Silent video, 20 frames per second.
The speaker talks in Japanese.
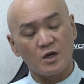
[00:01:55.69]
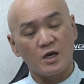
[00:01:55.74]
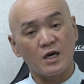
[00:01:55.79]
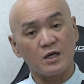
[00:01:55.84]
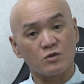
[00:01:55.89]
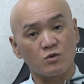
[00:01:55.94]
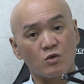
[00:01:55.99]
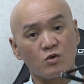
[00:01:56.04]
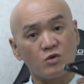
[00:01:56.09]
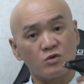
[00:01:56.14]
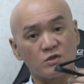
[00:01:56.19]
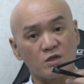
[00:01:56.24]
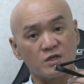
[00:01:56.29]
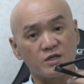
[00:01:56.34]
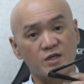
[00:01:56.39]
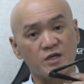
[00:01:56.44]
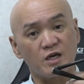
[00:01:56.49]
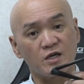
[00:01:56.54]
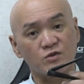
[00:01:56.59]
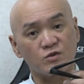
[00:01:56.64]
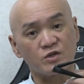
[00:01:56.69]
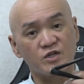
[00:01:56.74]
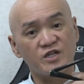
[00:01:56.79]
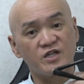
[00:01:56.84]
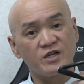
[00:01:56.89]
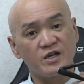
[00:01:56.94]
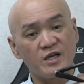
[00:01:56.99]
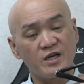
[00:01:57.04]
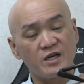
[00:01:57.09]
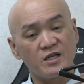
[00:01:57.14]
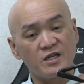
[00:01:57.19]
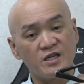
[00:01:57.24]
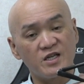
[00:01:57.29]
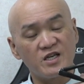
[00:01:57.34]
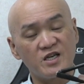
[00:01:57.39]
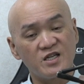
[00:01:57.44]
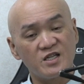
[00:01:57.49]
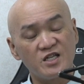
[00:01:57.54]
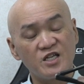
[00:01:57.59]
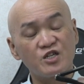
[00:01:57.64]
あのこういうのはあの切
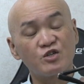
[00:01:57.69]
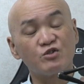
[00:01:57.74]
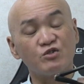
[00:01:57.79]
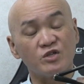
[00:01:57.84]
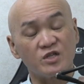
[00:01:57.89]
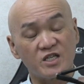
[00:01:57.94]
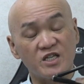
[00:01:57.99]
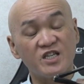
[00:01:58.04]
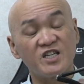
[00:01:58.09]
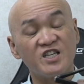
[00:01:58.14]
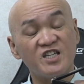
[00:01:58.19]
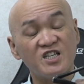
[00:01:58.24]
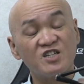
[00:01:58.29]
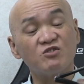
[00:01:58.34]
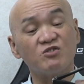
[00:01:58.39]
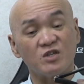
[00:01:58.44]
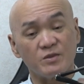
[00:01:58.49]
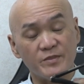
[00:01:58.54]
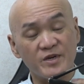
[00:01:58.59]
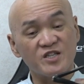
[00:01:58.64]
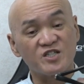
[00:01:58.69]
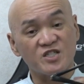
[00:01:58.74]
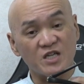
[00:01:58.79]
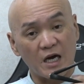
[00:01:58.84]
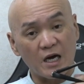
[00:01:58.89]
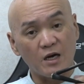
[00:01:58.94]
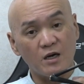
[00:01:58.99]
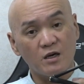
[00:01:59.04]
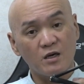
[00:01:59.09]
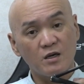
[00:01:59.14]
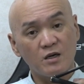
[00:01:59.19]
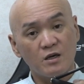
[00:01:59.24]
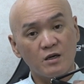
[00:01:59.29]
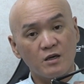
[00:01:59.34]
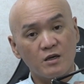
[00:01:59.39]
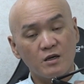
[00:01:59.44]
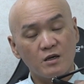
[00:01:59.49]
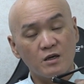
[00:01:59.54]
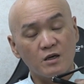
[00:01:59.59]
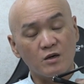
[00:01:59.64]
れにくい切りにくいめっちゃ
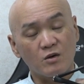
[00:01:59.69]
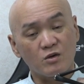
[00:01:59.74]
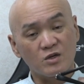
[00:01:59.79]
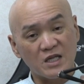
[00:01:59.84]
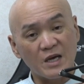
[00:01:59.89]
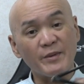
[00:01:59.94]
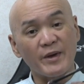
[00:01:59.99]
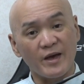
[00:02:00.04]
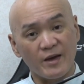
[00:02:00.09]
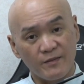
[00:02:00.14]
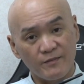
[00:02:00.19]
これダメ